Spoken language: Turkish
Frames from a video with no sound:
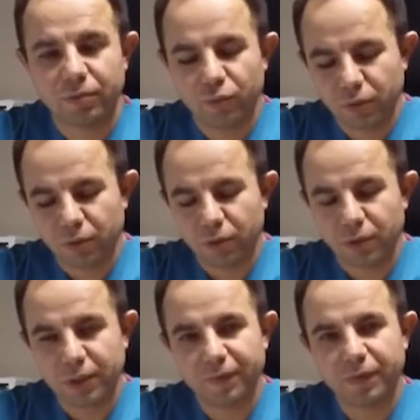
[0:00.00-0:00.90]
bu
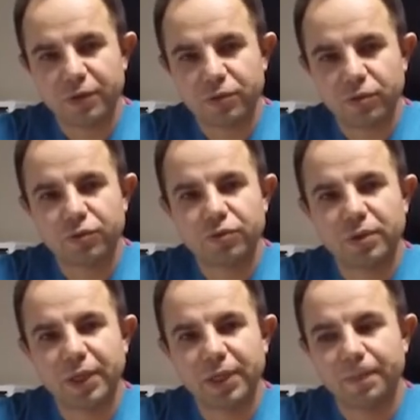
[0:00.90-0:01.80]
refraksiyon
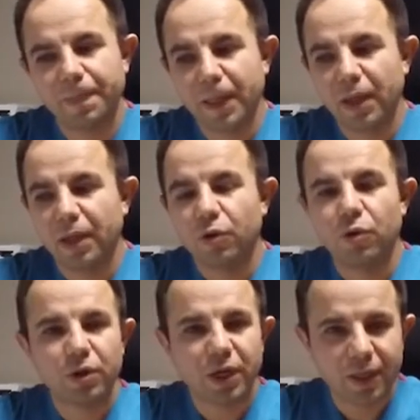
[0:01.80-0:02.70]
kusurları
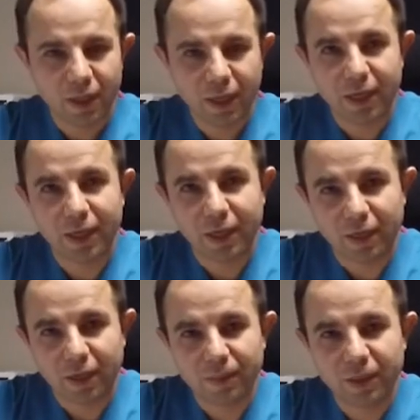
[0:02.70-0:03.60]
korneadan
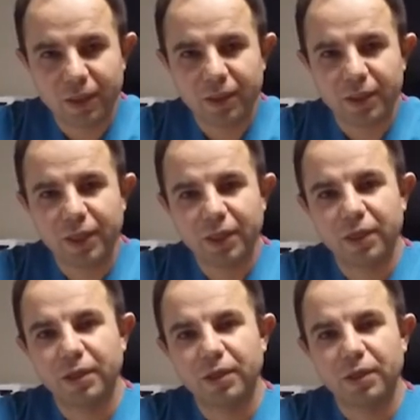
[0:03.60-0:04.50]
kaynaklanabilir ya
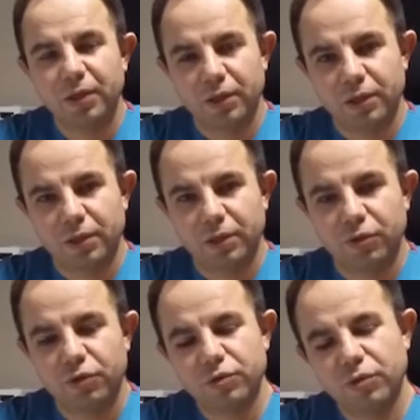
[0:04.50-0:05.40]
da e,
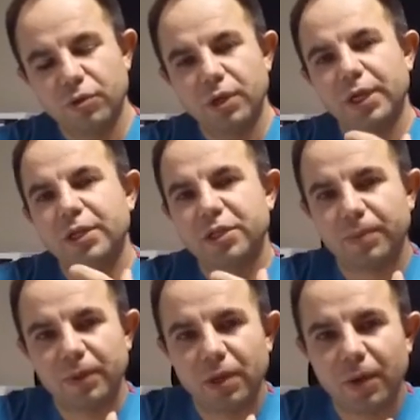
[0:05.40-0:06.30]
gözün ön arka
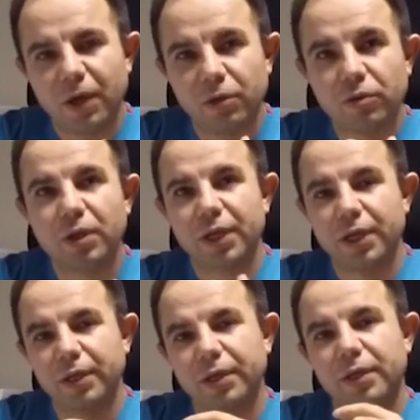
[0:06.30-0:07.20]
çapına bağlı
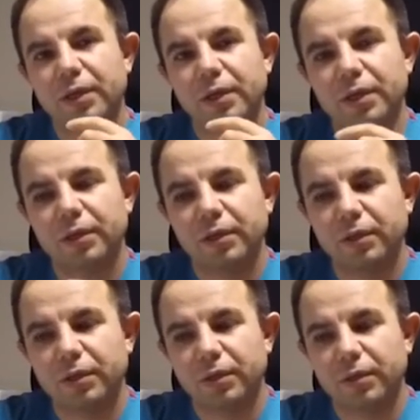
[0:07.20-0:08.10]
olarak e,
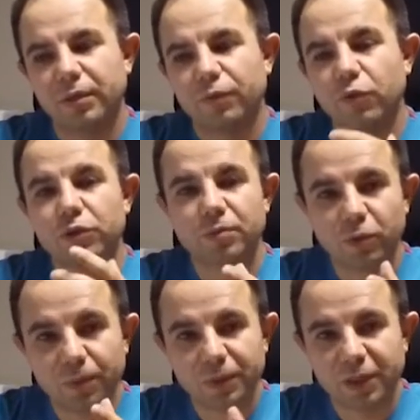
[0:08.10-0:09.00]
e port
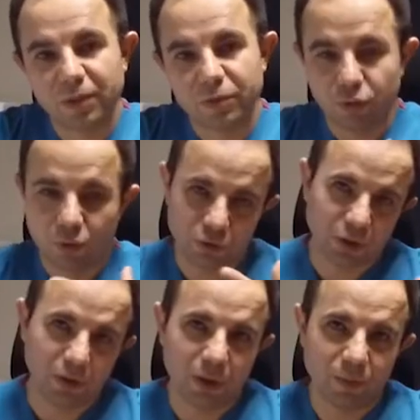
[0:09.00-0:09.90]
miyop dediğimiz
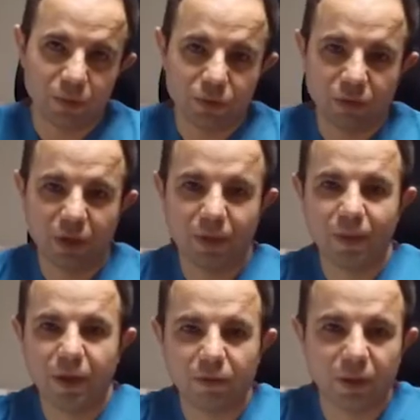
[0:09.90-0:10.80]
doğuştan olan bozukluğa
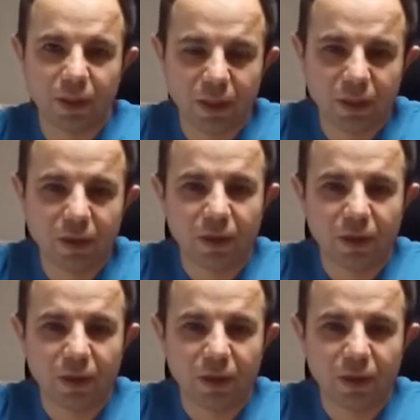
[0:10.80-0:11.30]
bağlı olarak